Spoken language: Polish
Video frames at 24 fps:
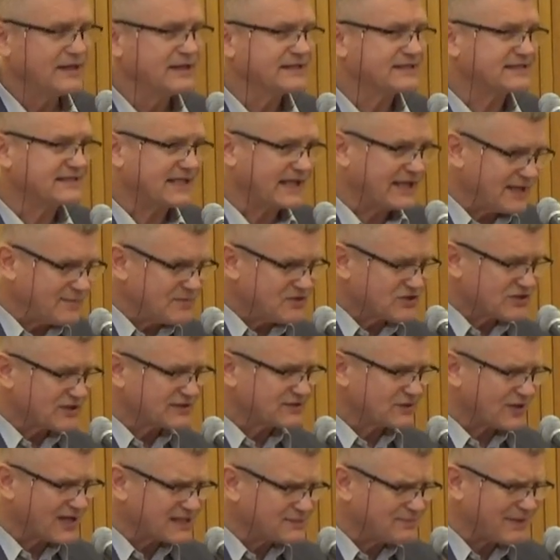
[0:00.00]
Stajemy
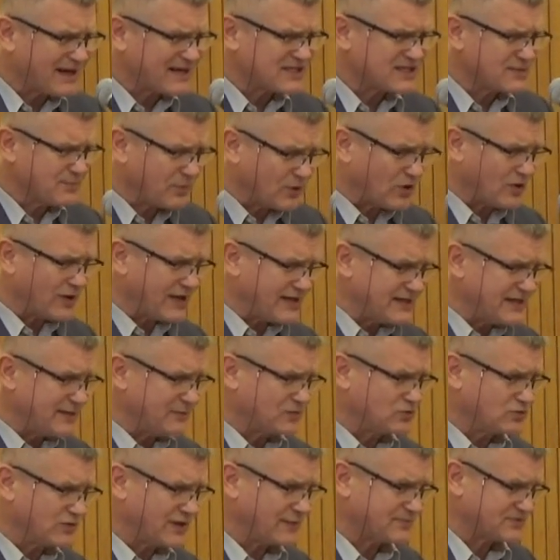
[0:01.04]
się coraz bardziej
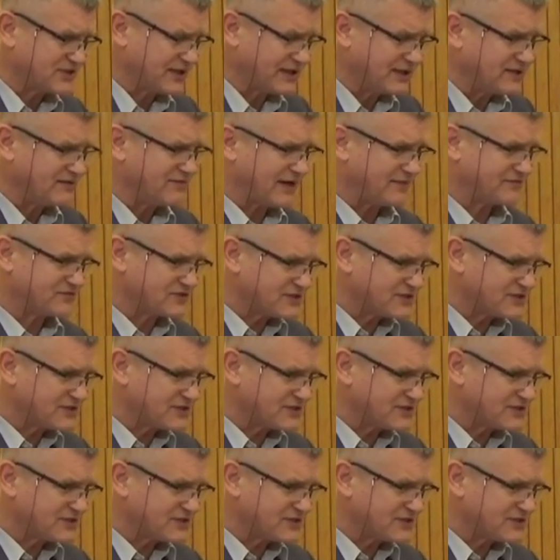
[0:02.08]
pokoleniem, które przegrywa.